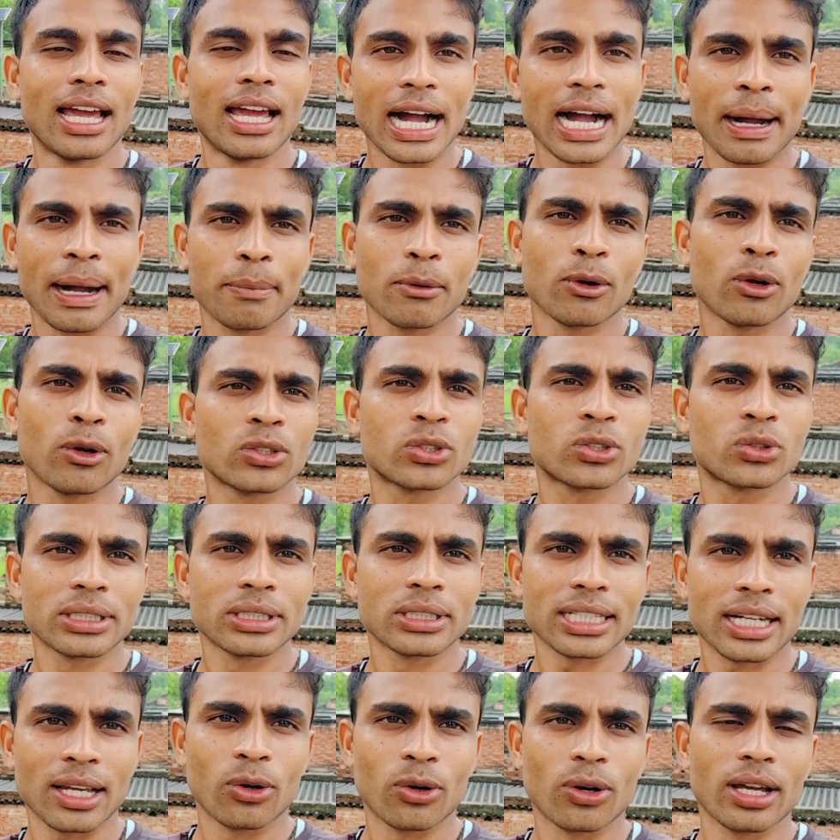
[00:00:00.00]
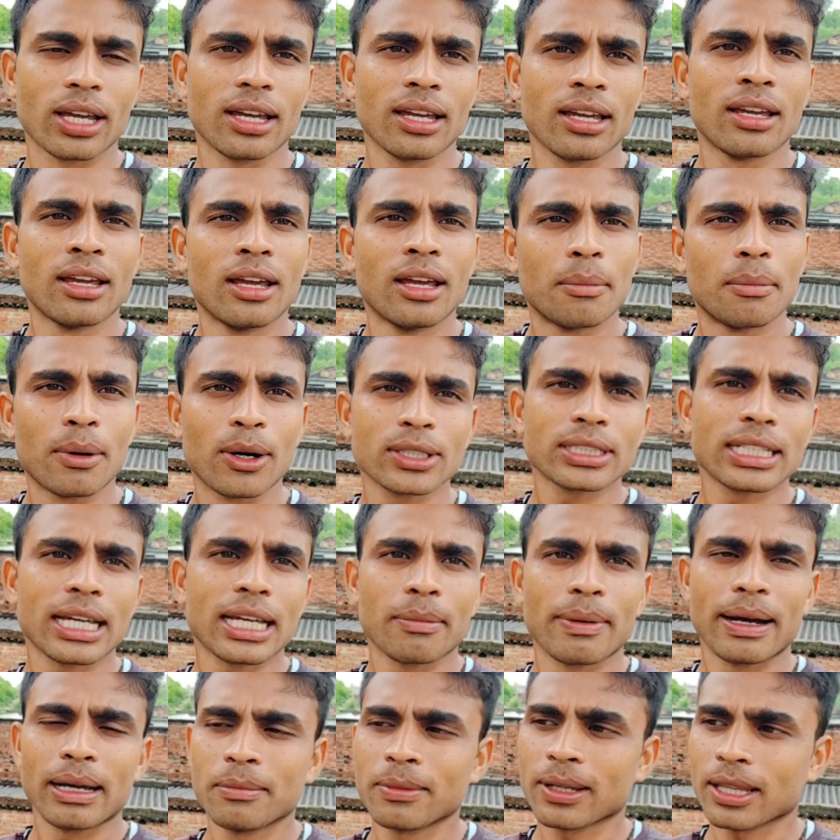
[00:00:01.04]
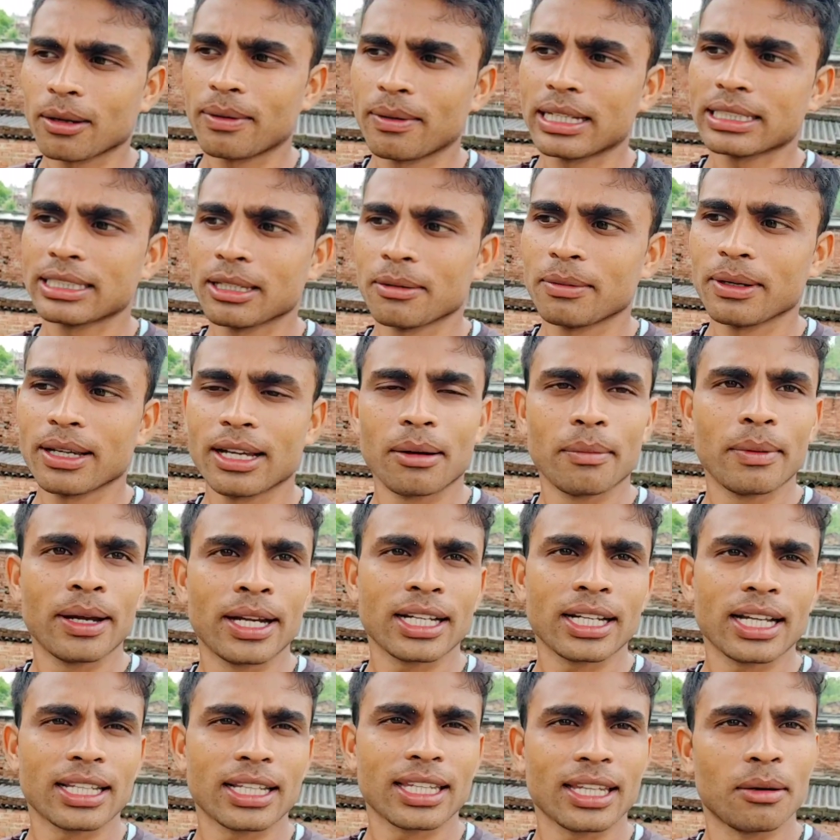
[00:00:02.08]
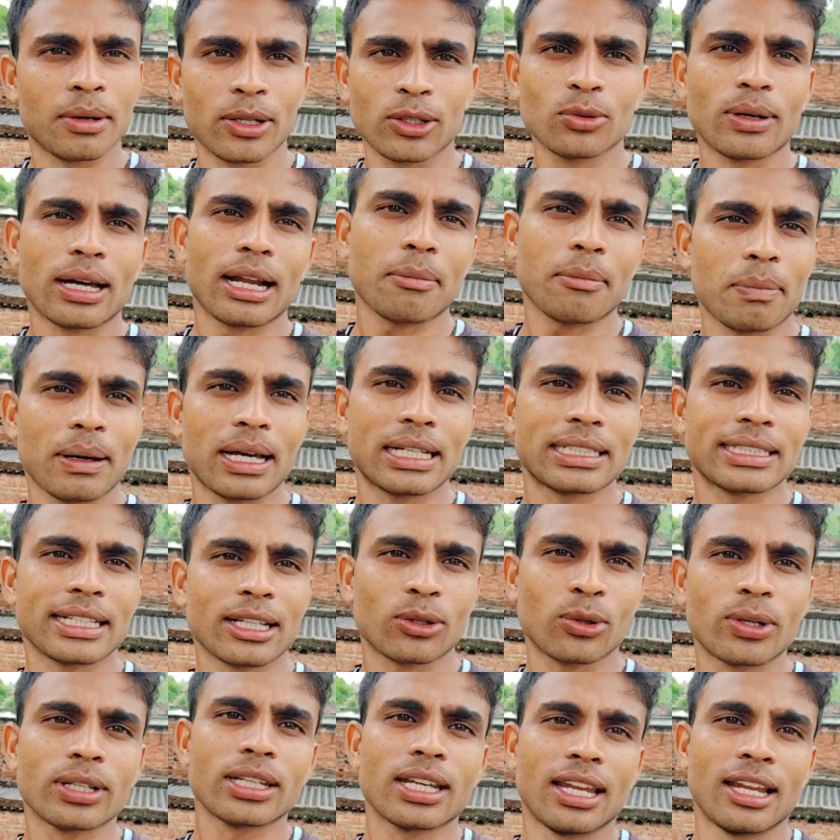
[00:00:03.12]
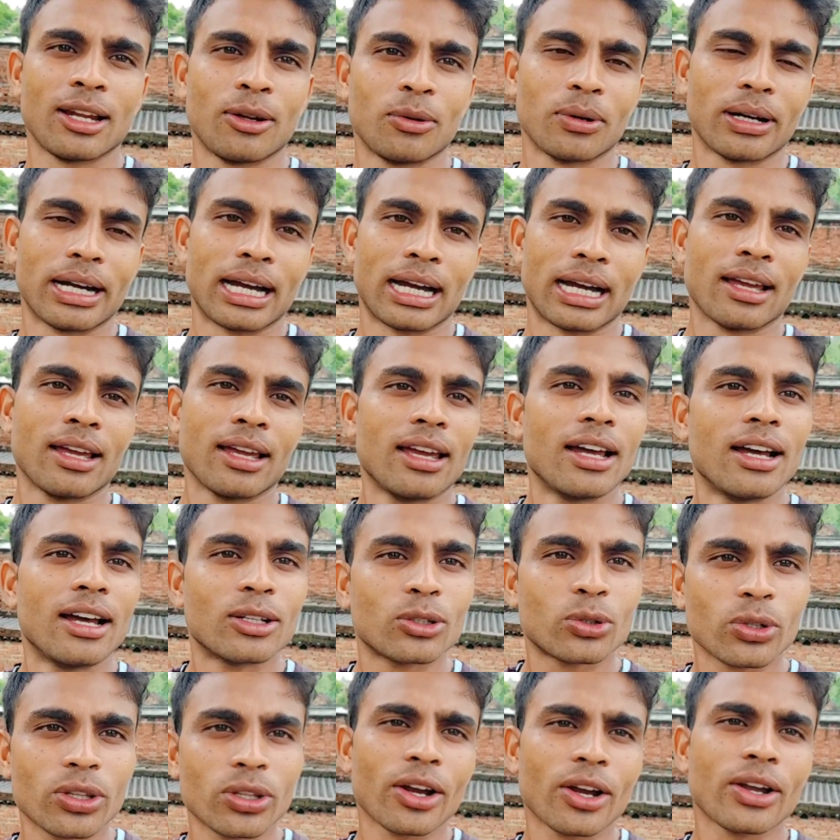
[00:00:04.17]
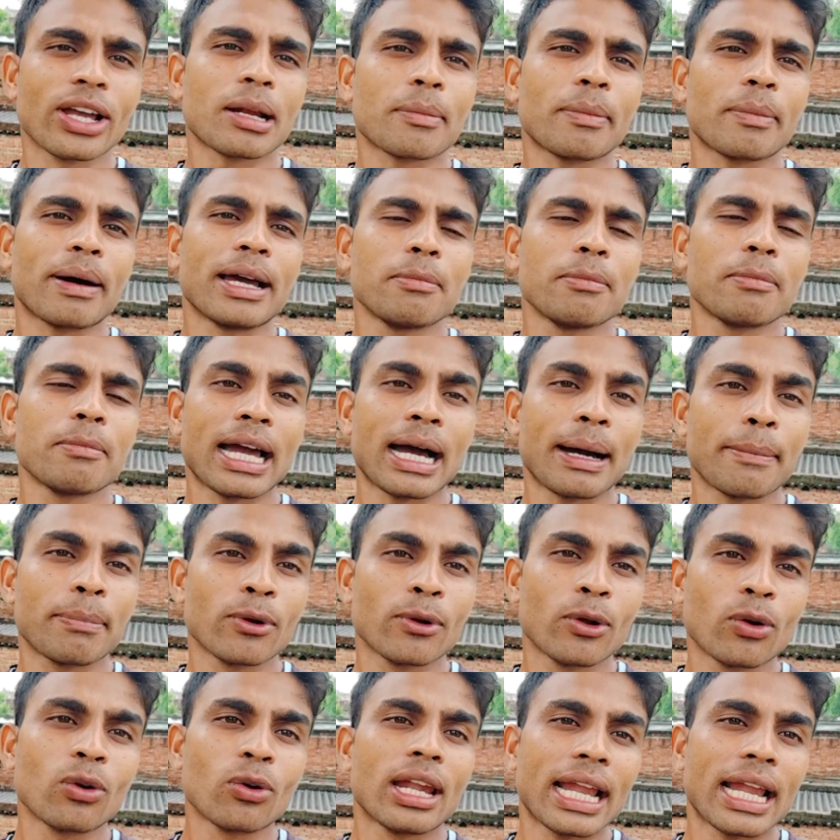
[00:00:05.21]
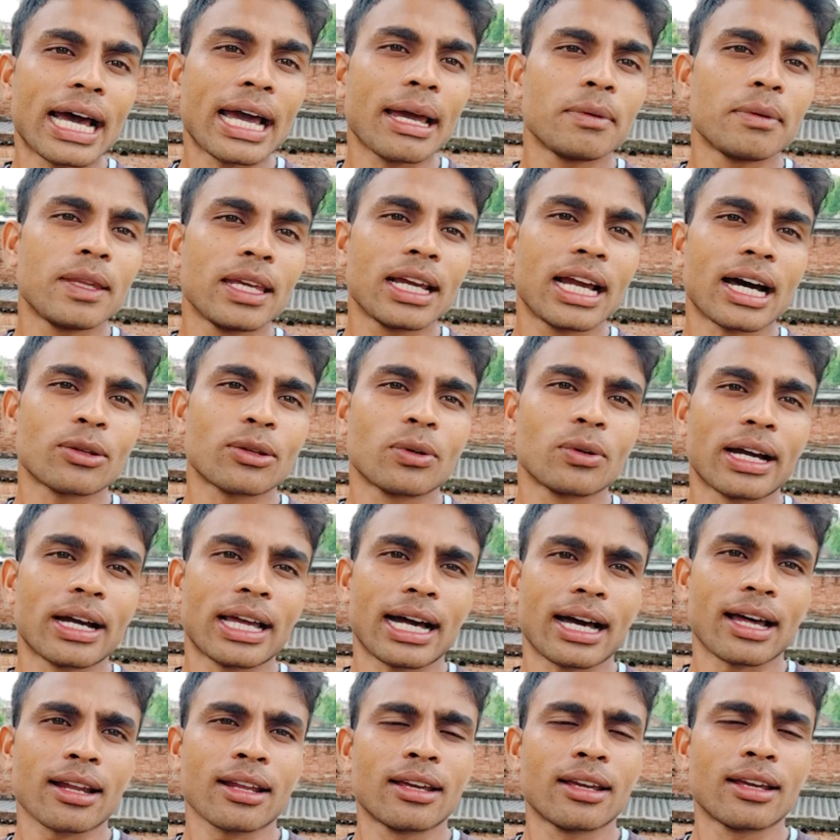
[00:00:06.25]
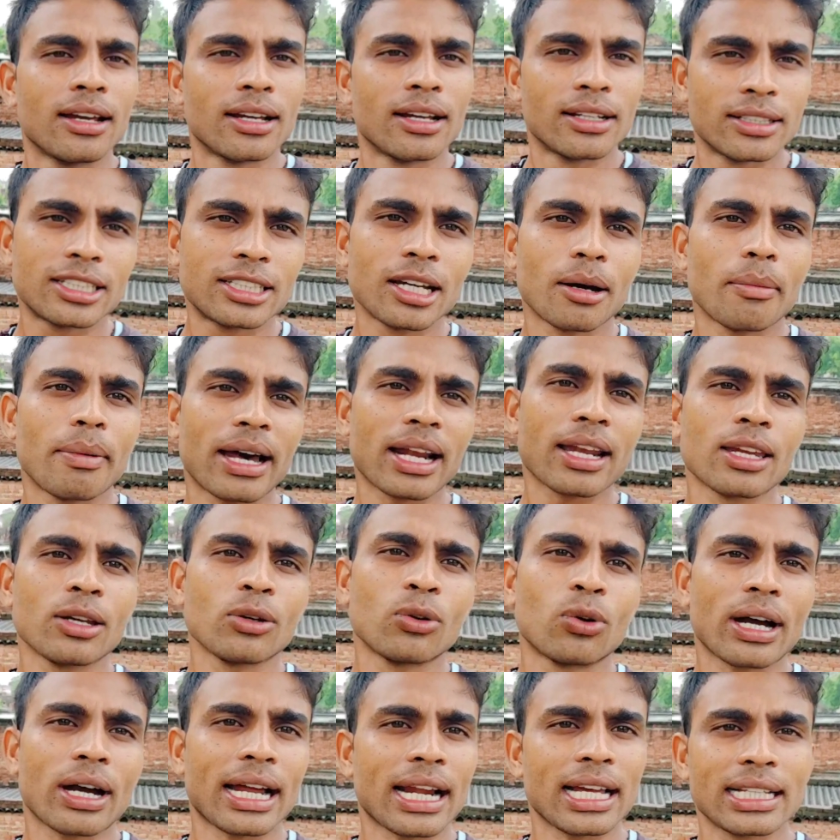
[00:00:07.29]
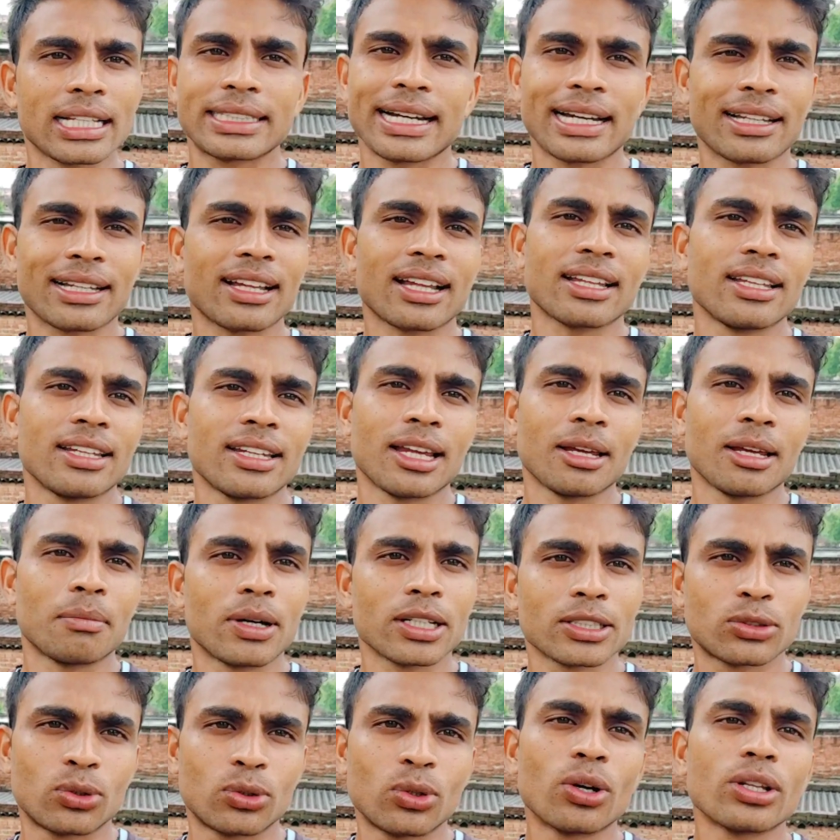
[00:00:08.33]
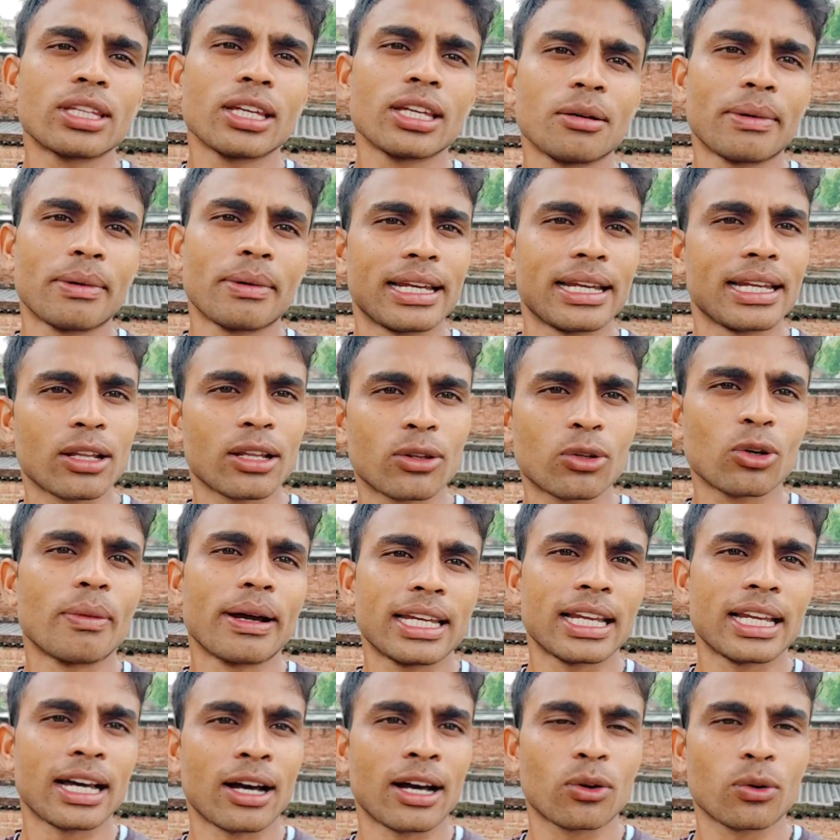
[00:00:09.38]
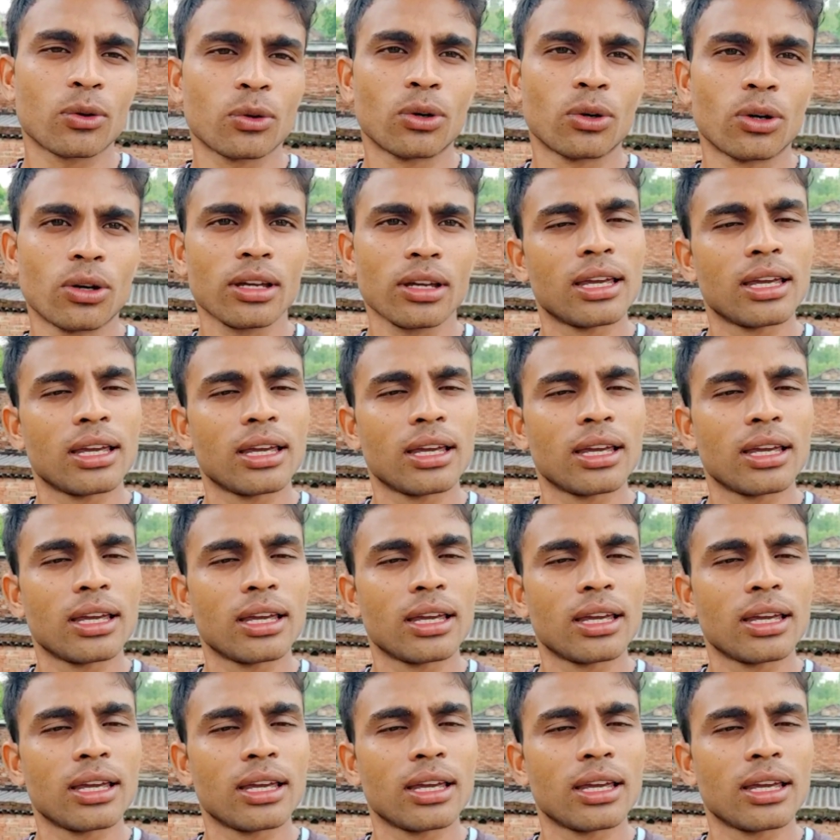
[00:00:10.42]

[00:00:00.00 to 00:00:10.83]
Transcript: आप लोग सोच रहे होंगे बहुत सारे भाई मतलब ऐसे भी कमेंट करते हैं मैं तुम्हारा पैसा थोड़ी के ले लूँगा तो देखो यार भाई मैं आप लोगों को लाइव दिखा दूंगा यार जब अर्निंग होगा ना ज़्यादा दिन नहीं बस दो तीन महीना दो महीना और रुको